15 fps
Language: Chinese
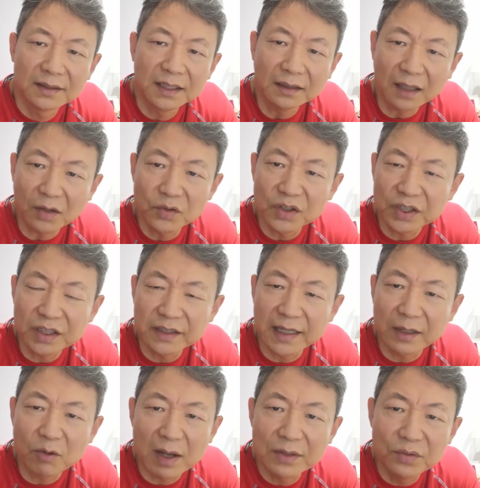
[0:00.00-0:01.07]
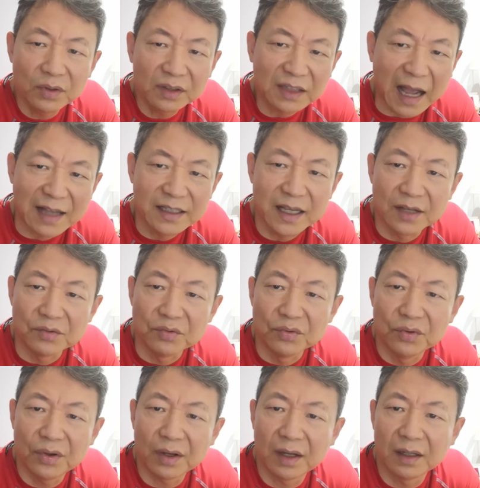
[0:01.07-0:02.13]
相当于世界冠军打业
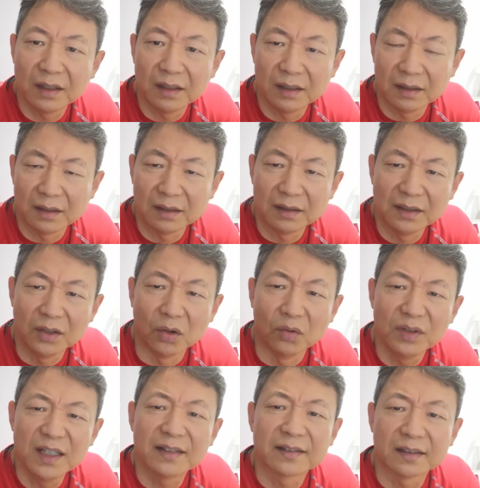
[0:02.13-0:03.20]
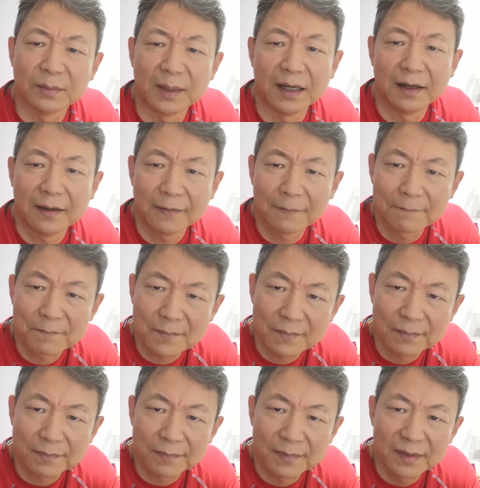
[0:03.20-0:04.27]
余，有意思吗？
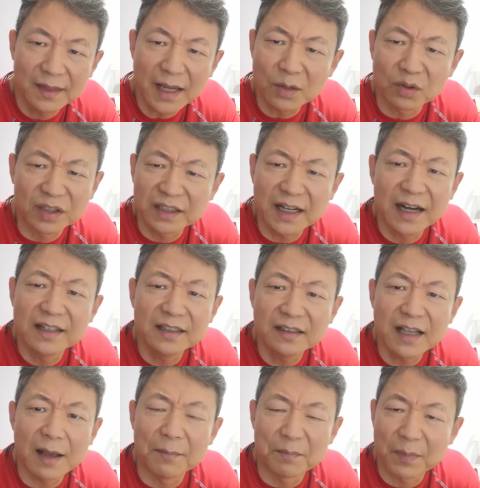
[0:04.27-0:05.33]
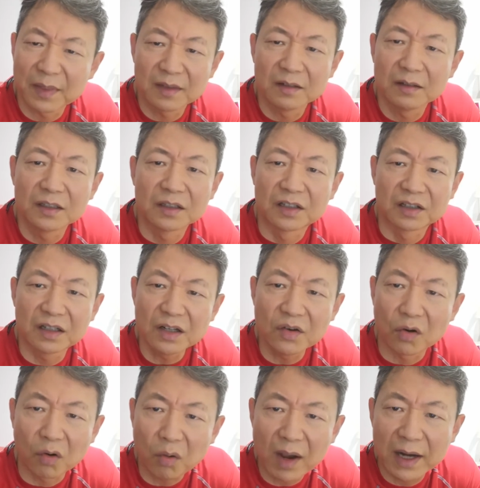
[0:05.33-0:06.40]
那种实战经验只
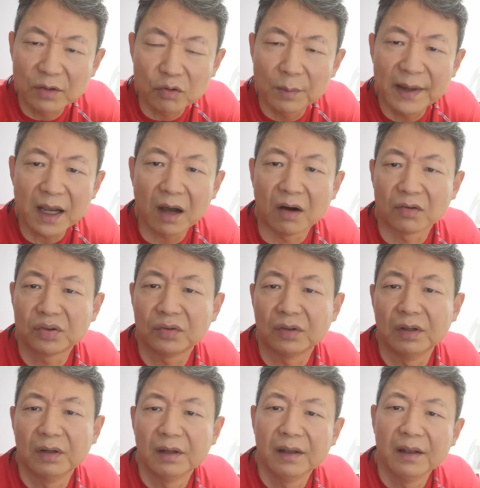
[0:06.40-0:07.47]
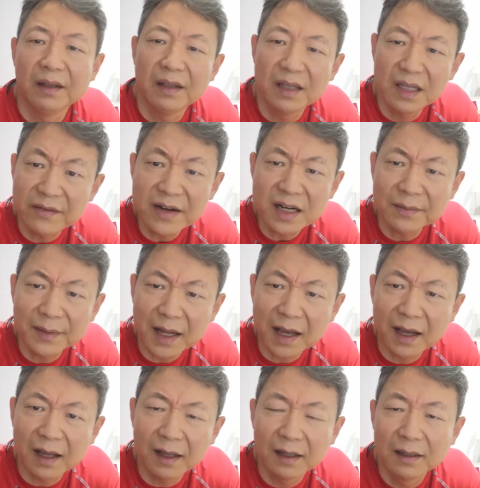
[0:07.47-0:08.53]
有坏处没好处，因为什么
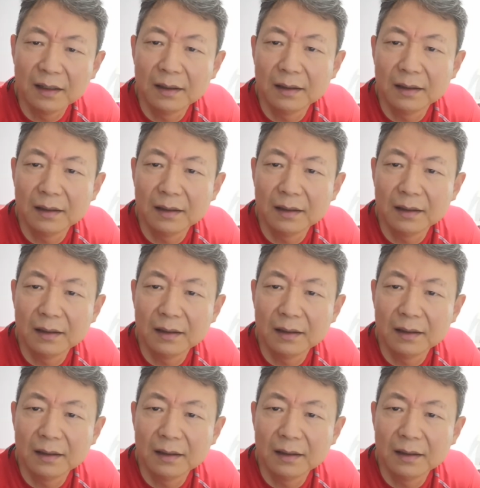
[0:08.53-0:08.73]
呢？